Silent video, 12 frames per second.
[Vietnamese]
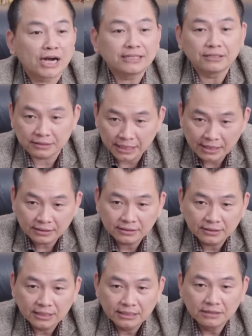một cách thực tiễn
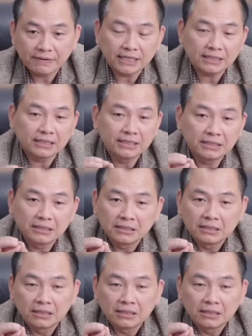như vậy thì